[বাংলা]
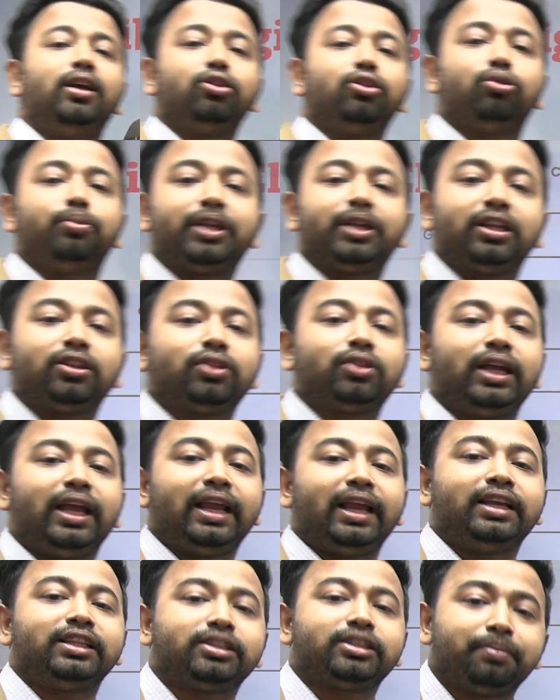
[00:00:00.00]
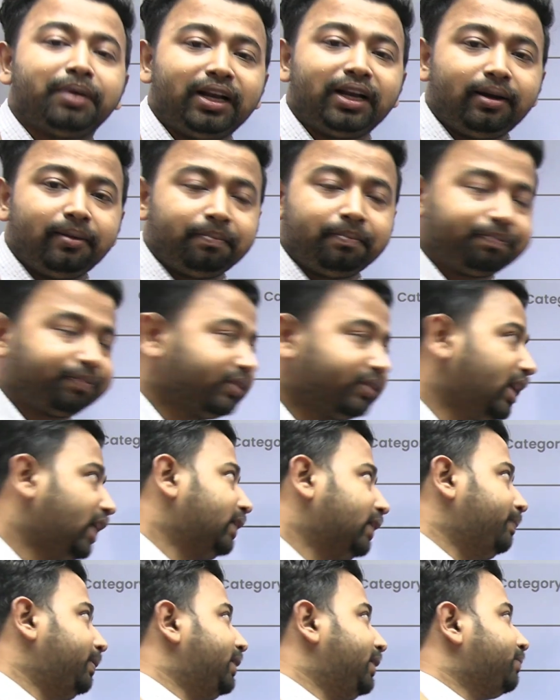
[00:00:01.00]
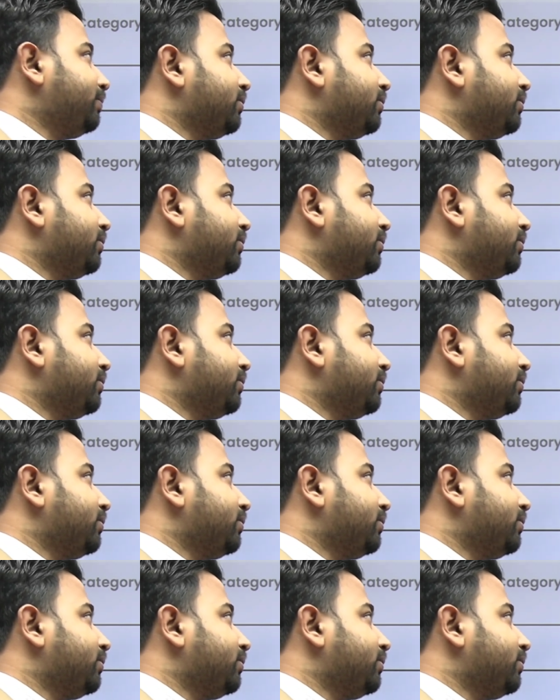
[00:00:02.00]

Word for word: তুমি কিন্তু এলিজিবল থাকবে